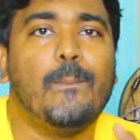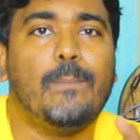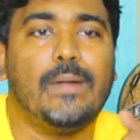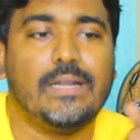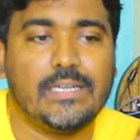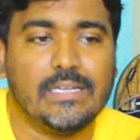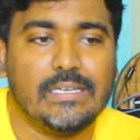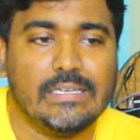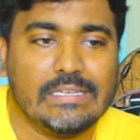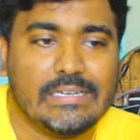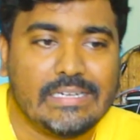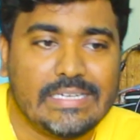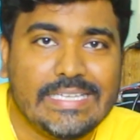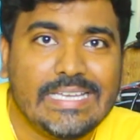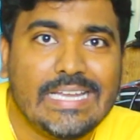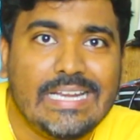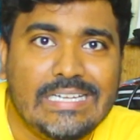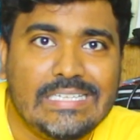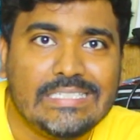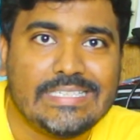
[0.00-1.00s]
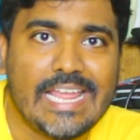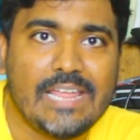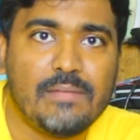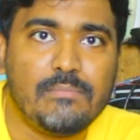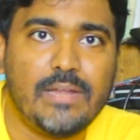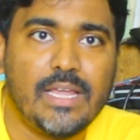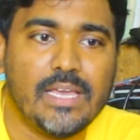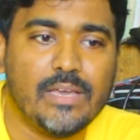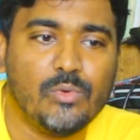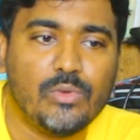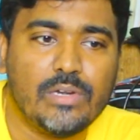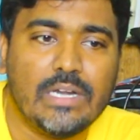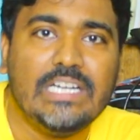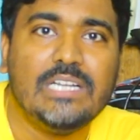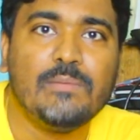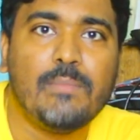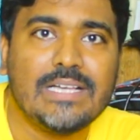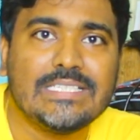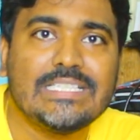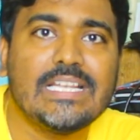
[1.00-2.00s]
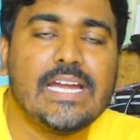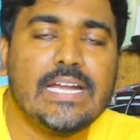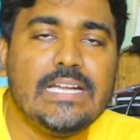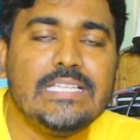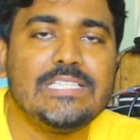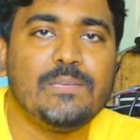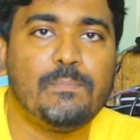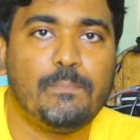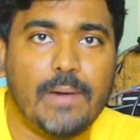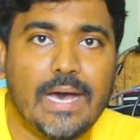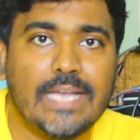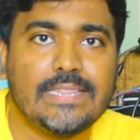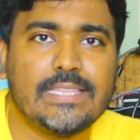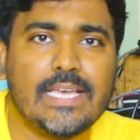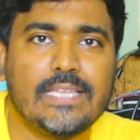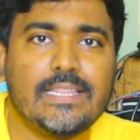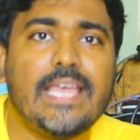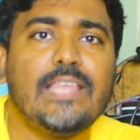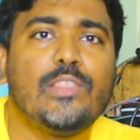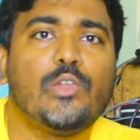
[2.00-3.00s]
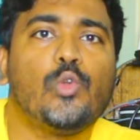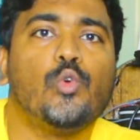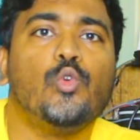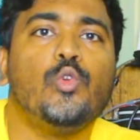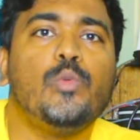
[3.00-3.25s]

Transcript: பட் ரியல் டைமில் ஒரு ரெண்டு மாதம் கழித்து பார்த்தா தான் இதோட